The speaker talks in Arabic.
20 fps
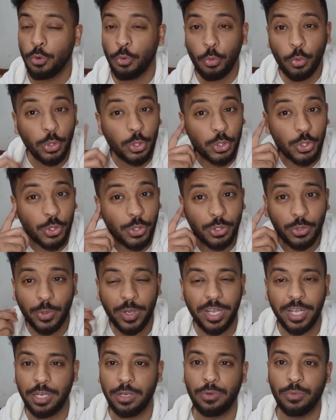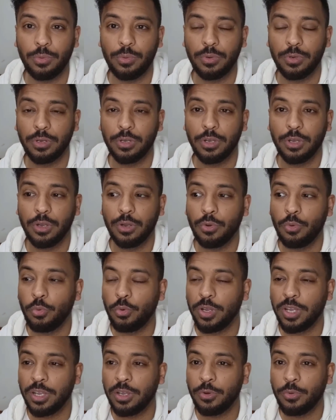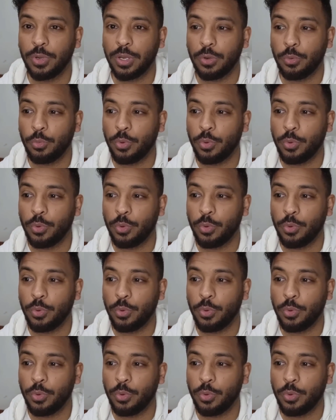وصوته حلو و... و...